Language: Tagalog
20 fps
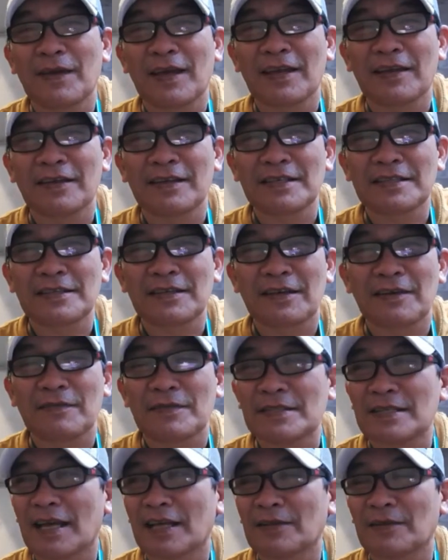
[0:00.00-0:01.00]
Mayor Isko
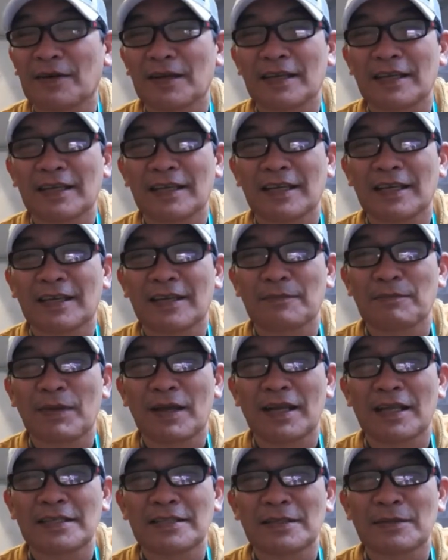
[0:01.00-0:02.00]
masyado kang nagiging
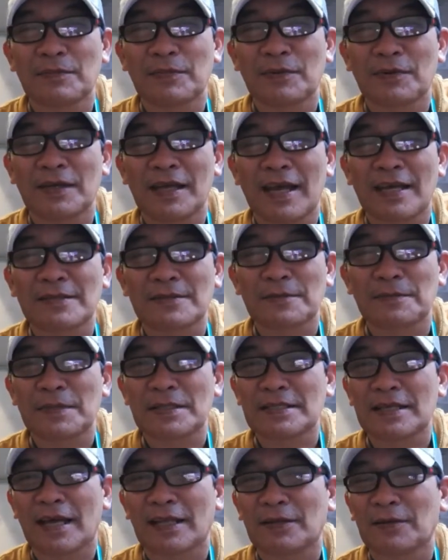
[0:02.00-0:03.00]
balat sibuya so
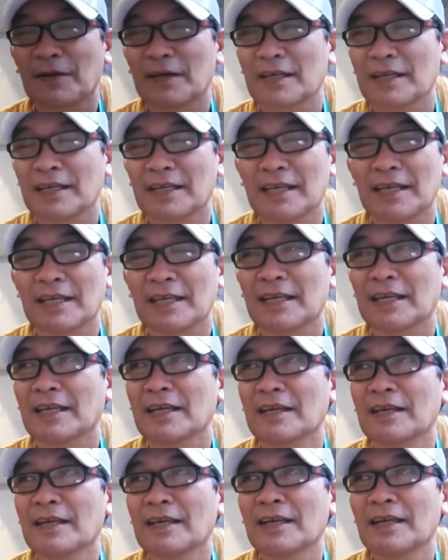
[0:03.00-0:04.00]
masyado kang nagiging
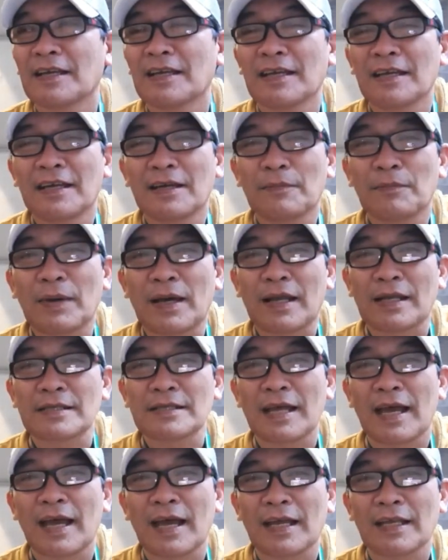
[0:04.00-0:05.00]
para
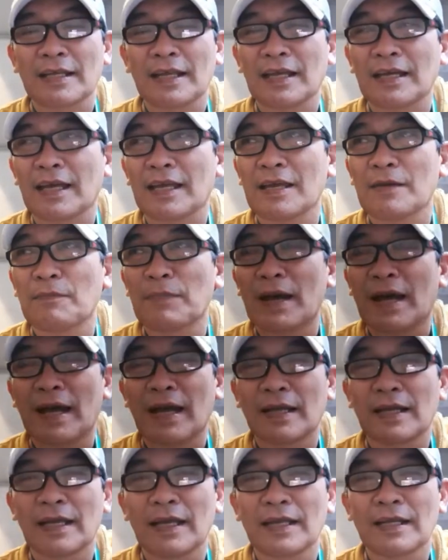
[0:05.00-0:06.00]
sa akin ay
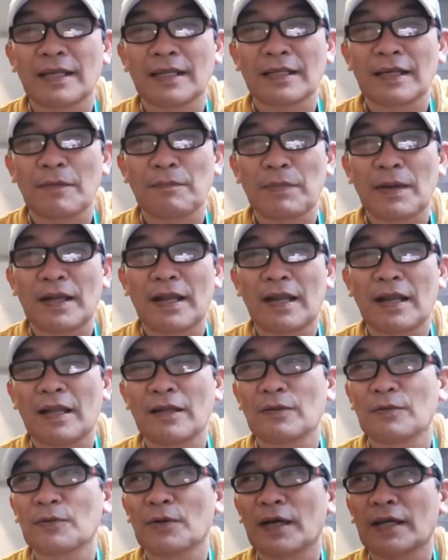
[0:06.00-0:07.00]
kayabangan na yan at
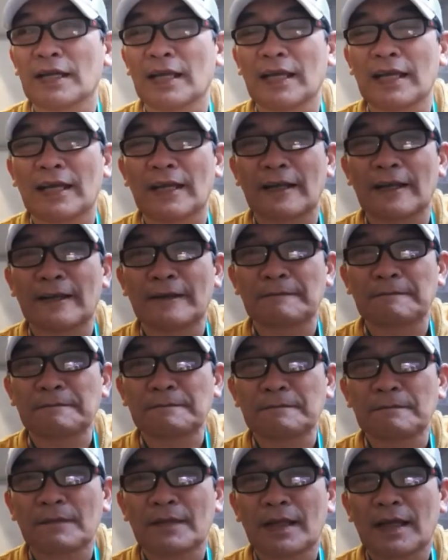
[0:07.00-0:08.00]
kapalalaluan na yan eh
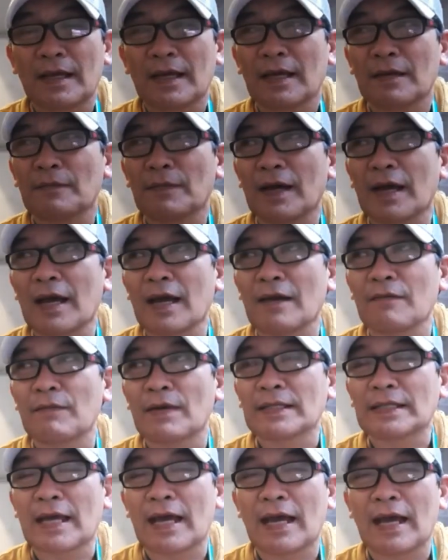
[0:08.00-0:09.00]
mga
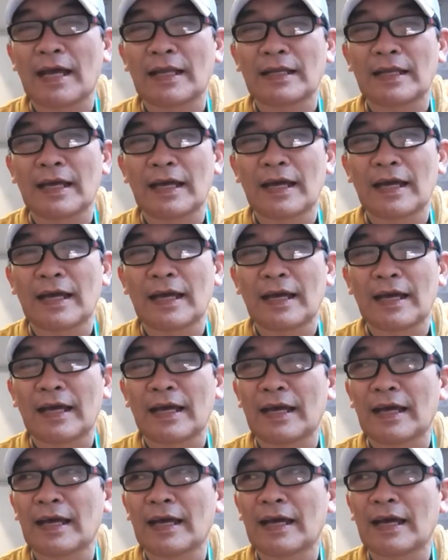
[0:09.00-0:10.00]
kabataan na
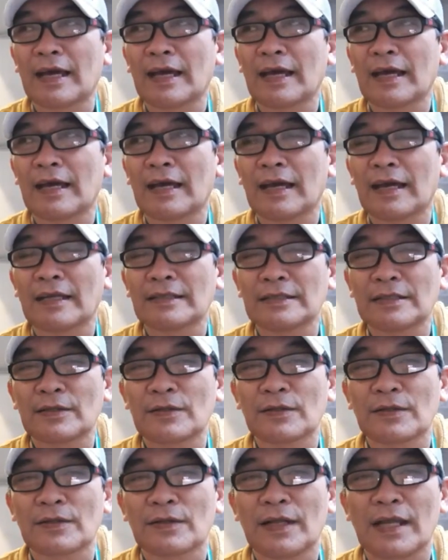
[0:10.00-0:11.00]

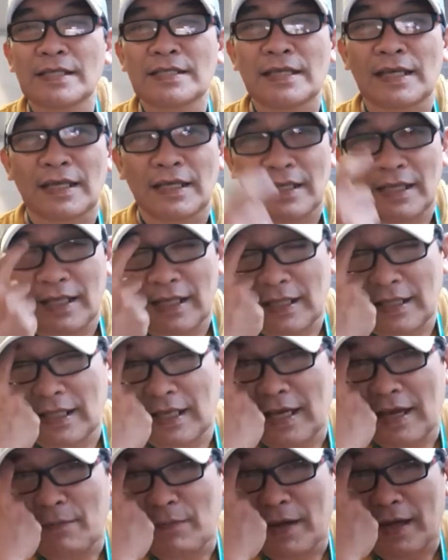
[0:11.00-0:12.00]
siguro lasing, eh,
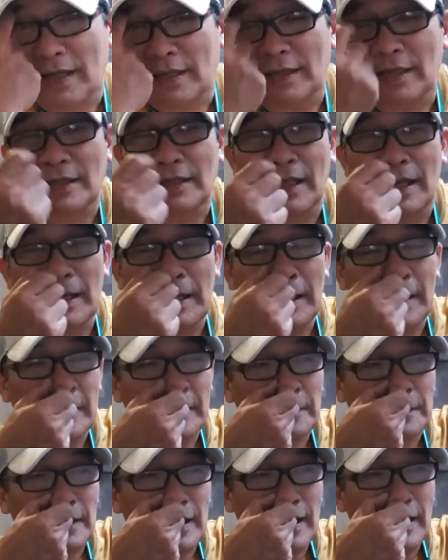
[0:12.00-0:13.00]
hindi nga maganda talaga
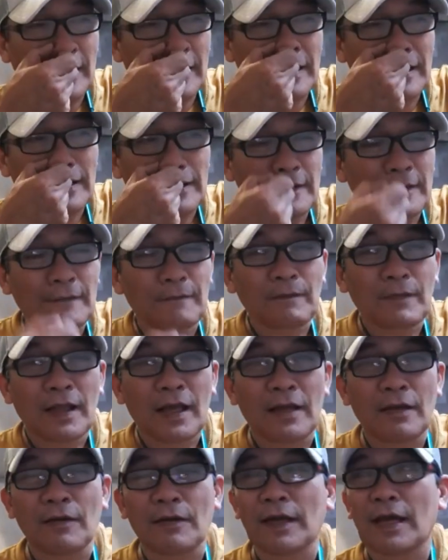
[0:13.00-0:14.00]
yon dahil
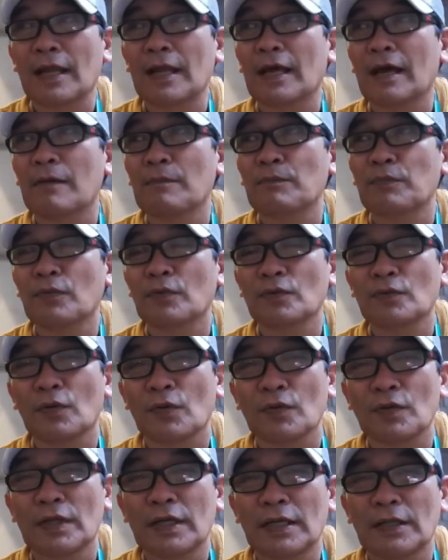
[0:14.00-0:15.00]
ano kaya lang ang punto ko
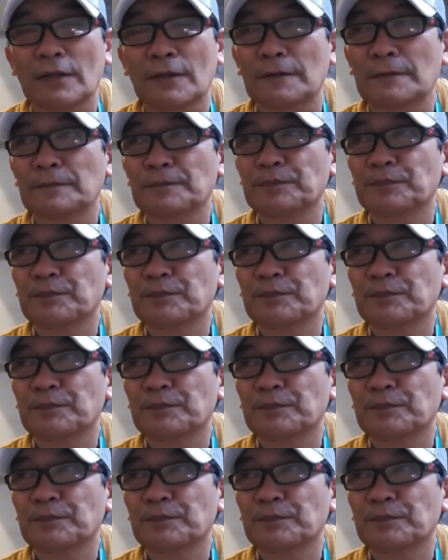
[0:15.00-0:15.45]
dito